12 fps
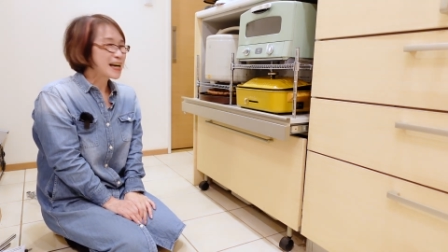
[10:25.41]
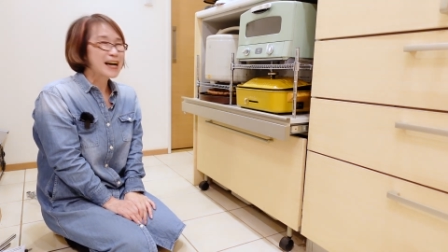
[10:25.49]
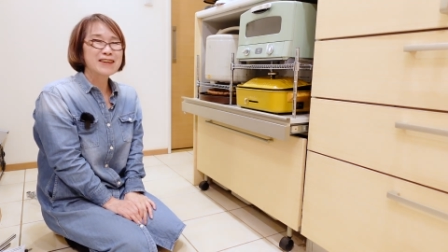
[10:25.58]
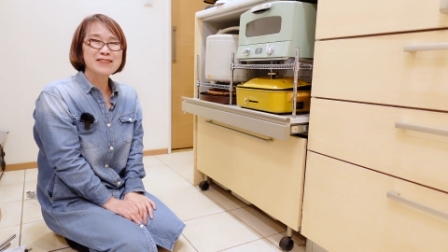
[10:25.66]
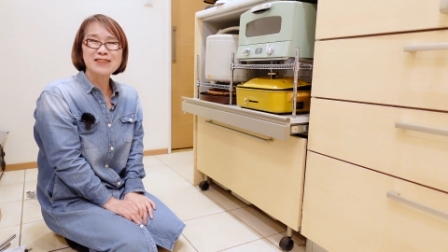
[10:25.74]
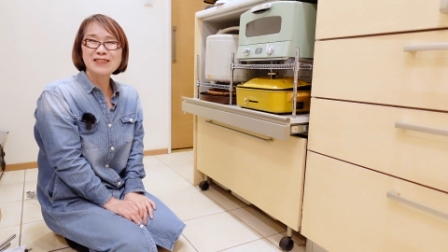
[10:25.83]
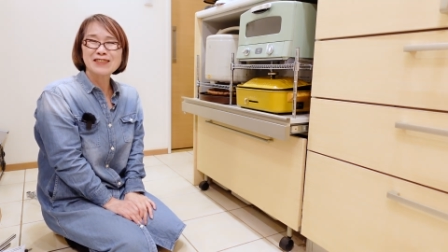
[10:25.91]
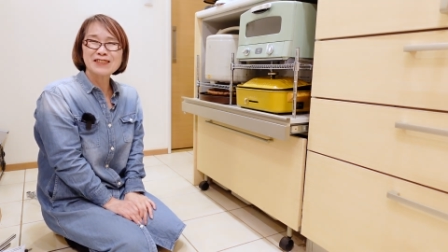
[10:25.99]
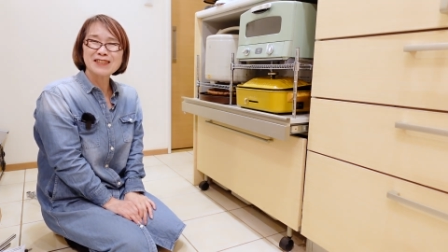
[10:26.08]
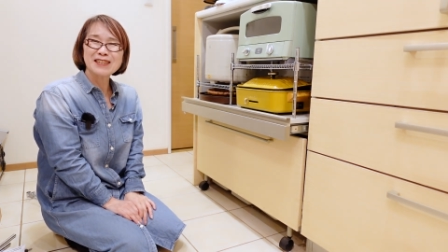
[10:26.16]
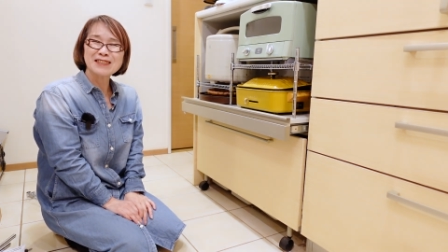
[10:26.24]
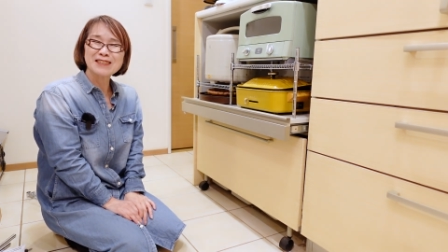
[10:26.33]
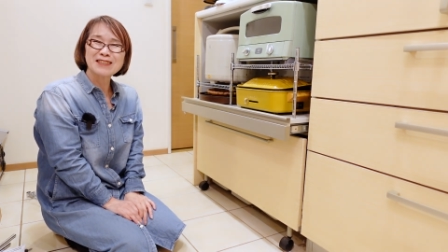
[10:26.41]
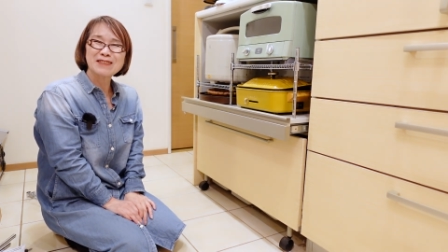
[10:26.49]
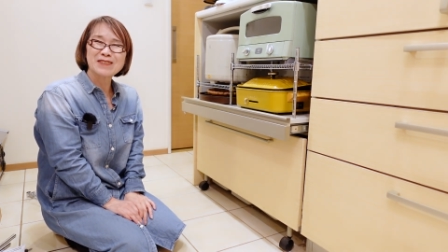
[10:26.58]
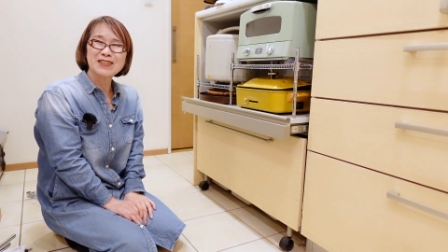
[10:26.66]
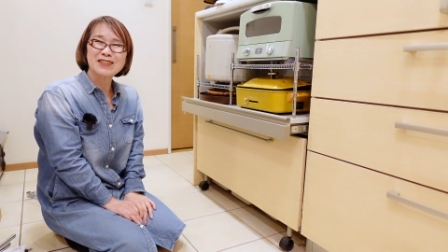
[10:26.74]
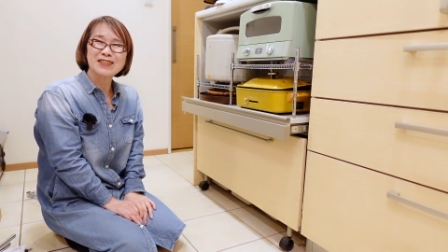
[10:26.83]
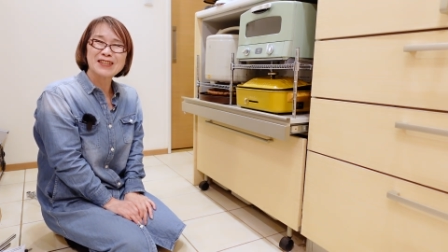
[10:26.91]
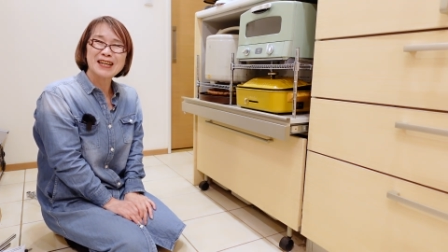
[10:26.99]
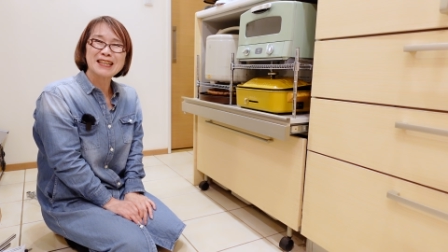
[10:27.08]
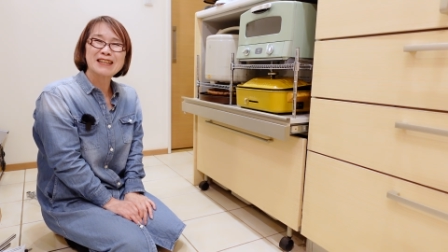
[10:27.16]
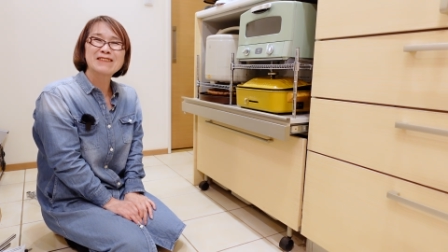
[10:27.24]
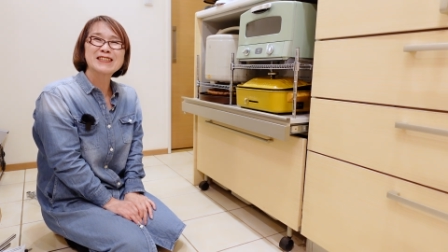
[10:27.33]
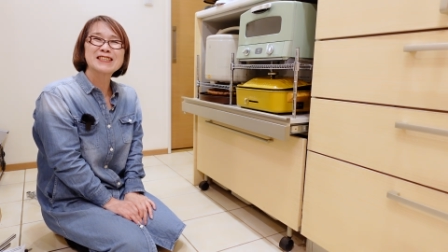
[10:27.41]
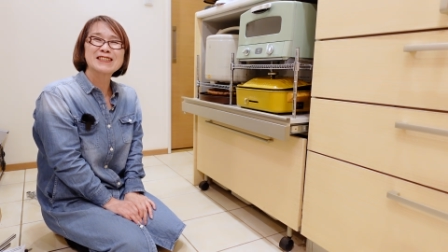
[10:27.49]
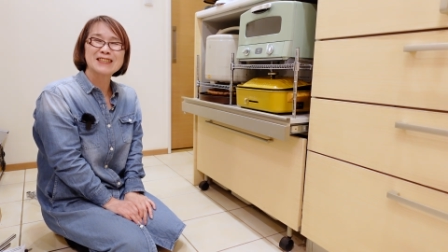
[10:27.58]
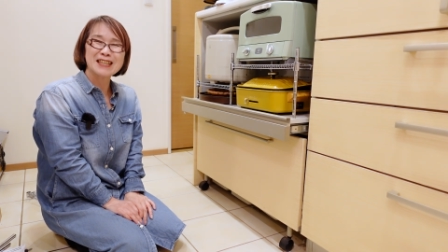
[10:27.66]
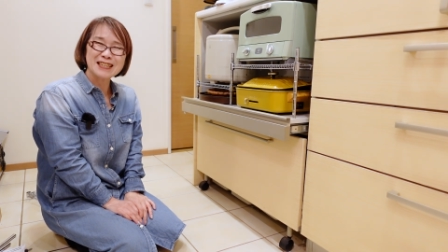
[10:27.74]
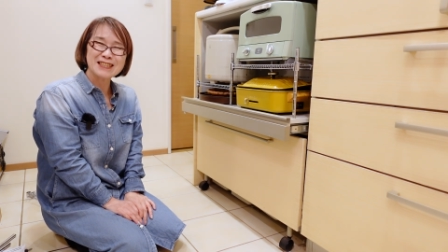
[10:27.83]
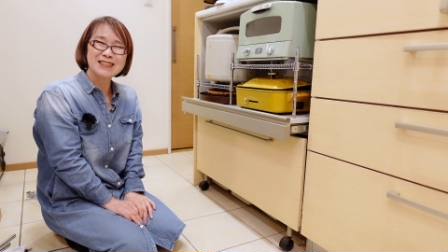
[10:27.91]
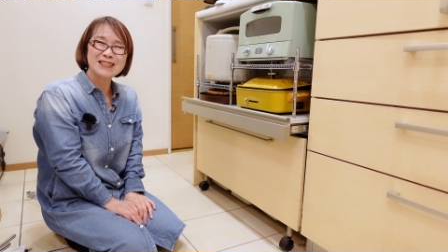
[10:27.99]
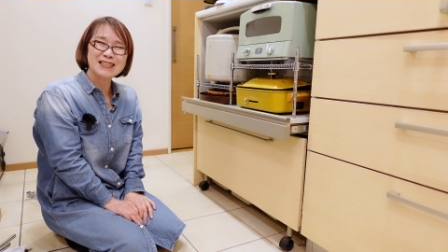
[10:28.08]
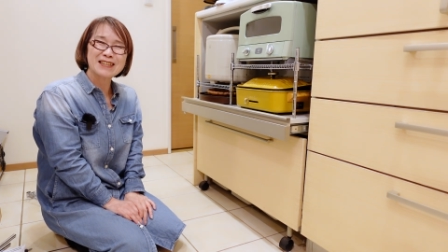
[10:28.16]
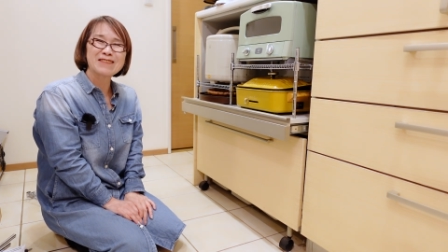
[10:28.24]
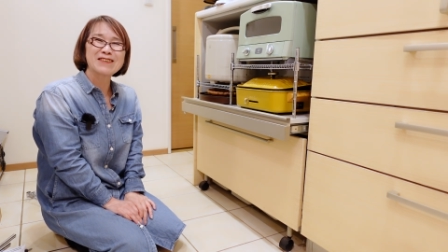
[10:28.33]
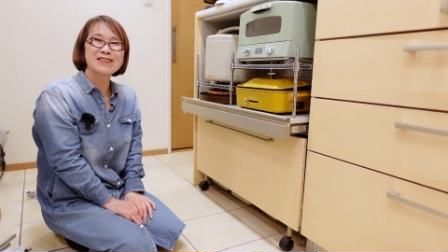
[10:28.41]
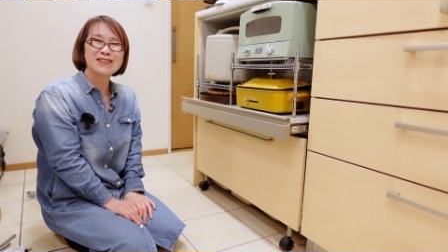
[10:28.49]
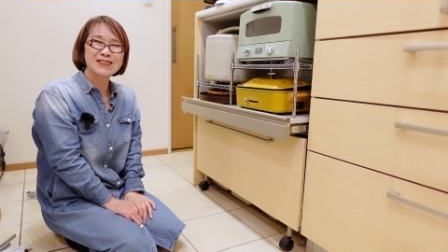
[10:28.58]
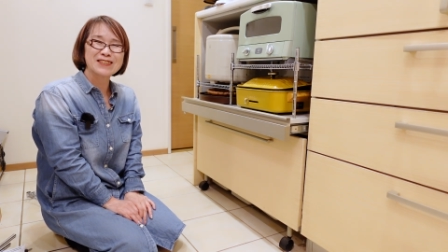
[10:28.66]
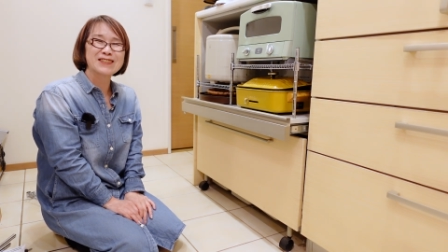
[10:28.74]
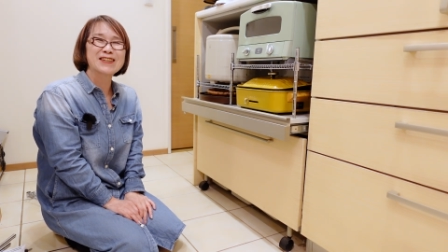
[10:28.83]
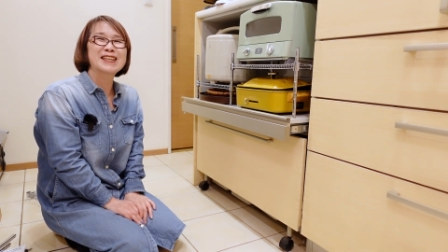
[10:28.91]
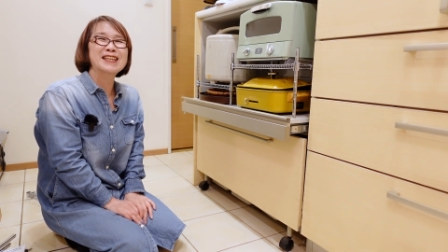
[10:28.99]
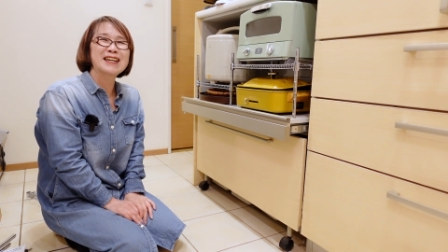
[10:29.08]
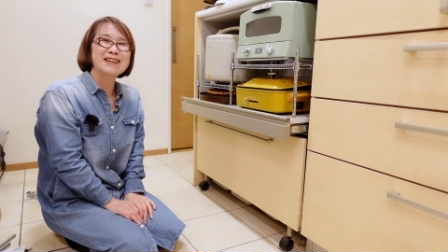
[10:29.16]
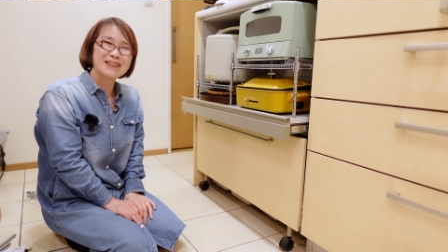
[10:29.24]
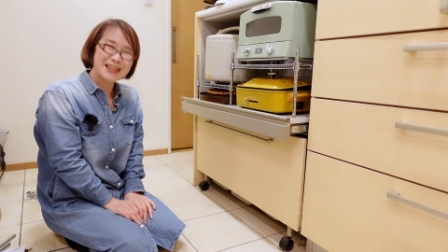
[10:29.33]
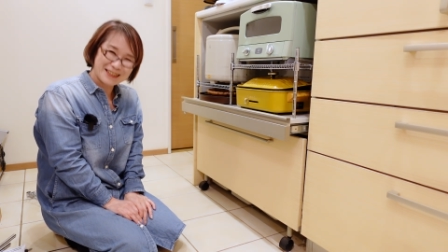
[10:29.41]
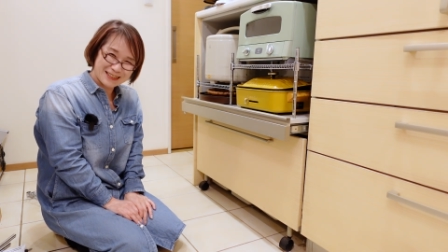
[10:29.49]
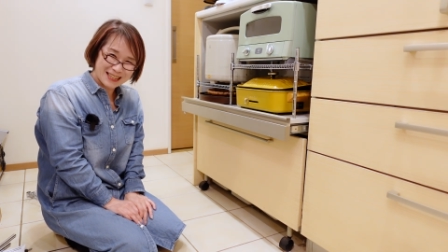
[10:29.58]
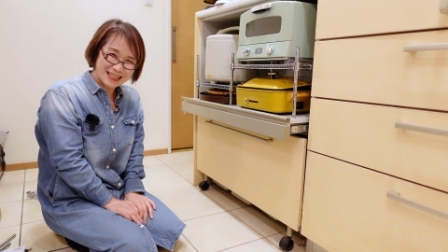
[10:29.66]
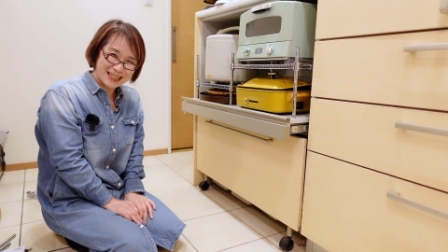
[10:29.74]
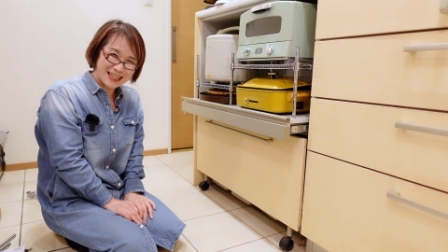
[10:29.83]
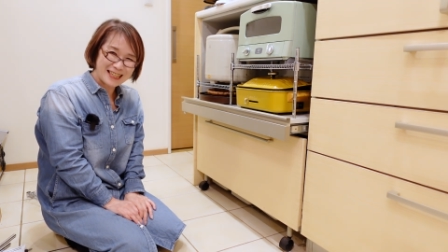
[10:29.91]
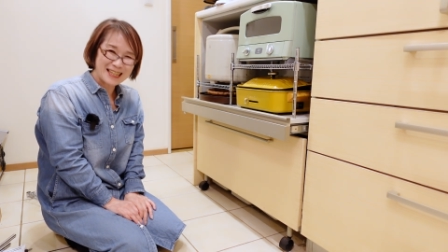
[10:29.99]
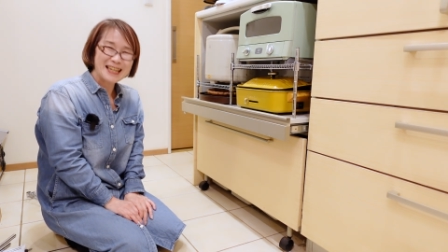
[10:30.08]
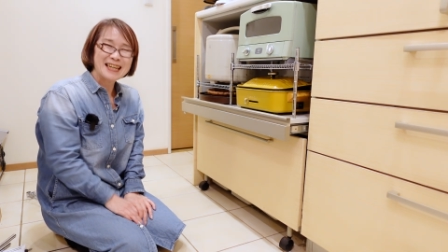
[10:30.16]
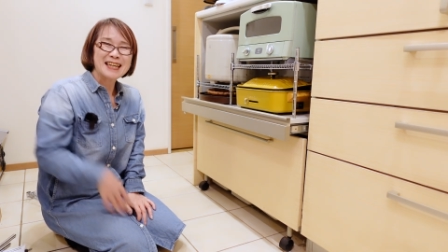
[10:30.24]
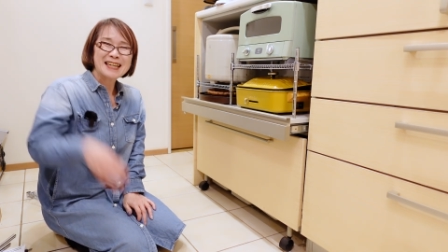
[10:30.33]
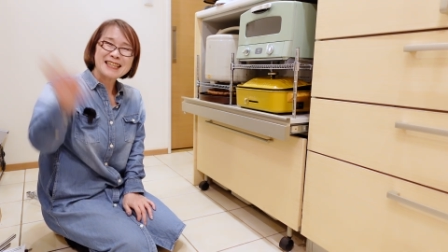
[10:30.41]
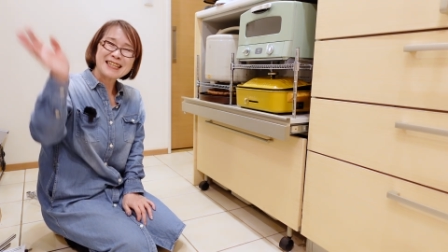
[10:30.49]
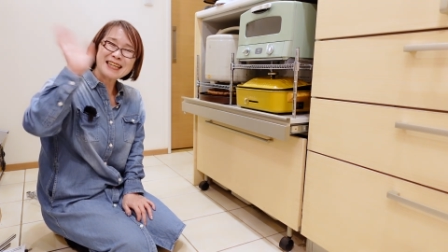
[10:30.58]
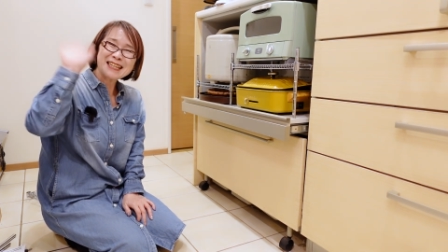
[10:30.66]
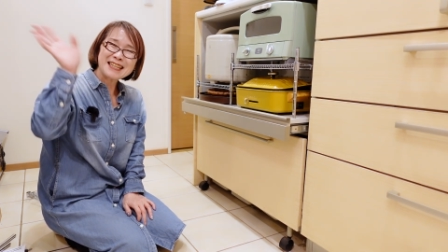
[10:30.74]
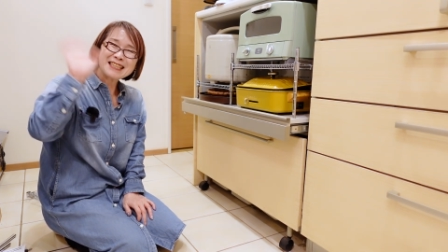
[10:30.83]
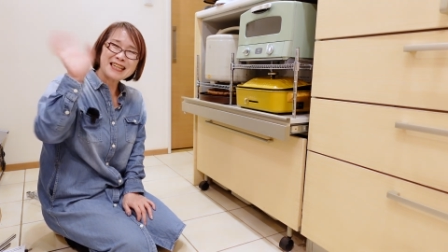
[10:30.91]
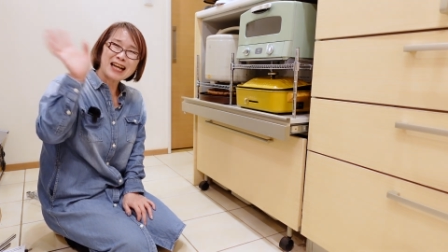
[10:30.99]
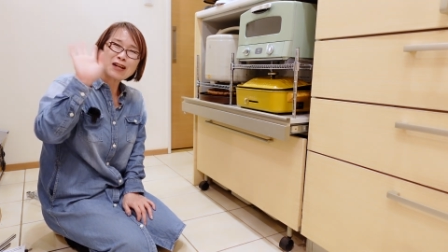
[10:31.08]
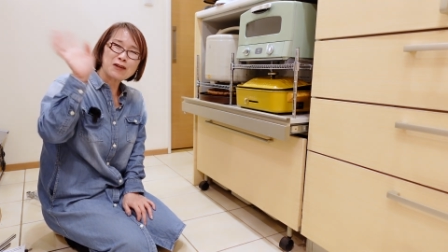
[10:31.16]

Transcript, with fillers: ハウトゥーの手作りもいろいろやってますので、そちらもどうぞよかったらご覧ください。リアンでした。